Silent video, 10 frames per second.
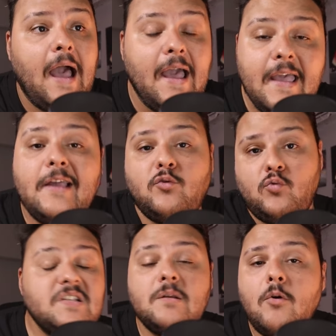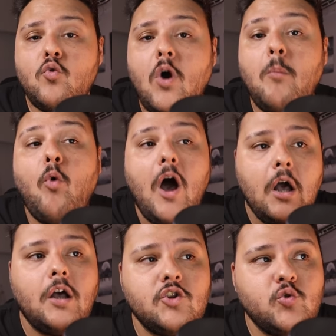حياته بس الموضوع
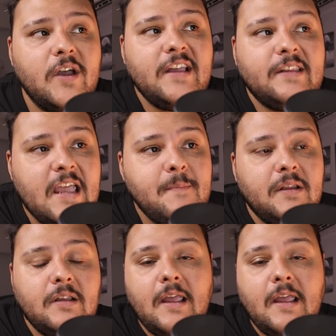معقد شوية دايما تماما